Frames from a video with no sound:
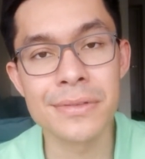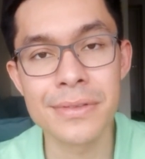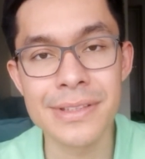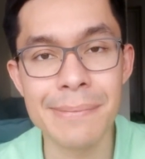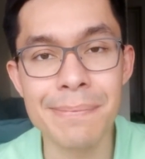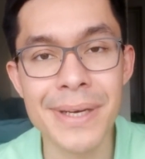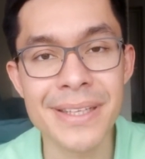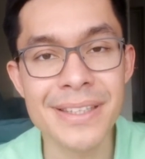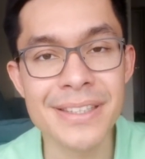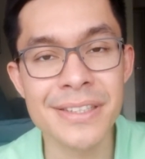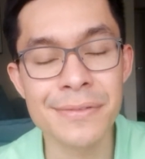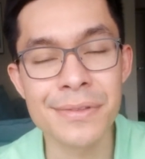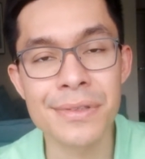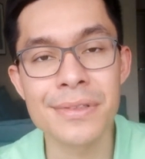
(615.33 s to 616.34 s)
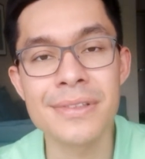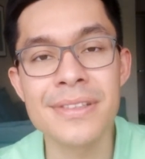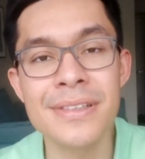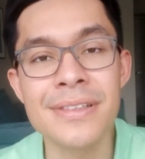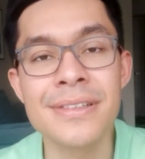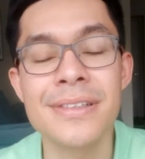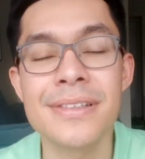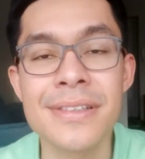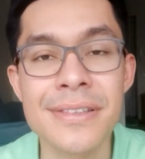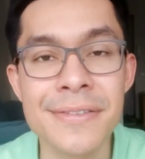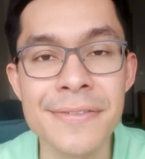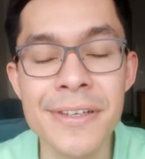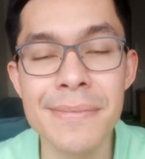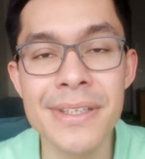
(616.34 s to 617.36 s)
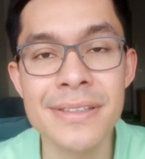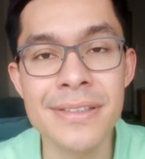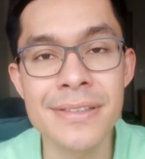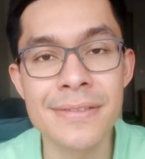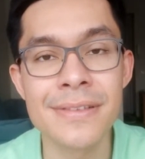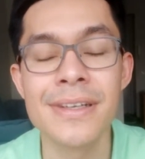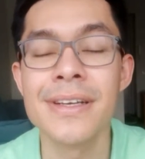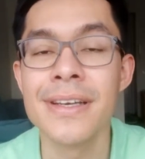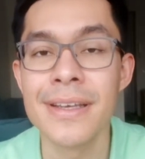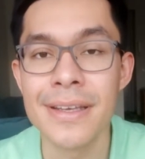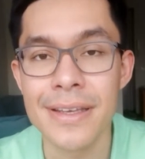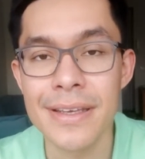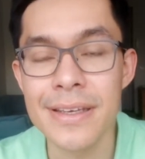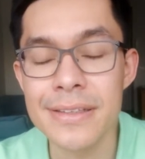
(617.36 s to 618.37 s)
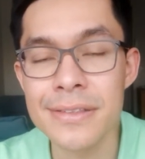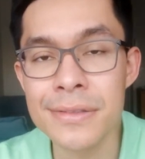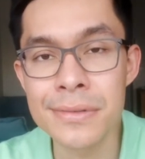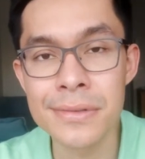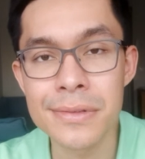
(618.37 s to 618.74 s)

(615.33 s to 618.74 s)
donc c'est partager votre temps entre formation et action.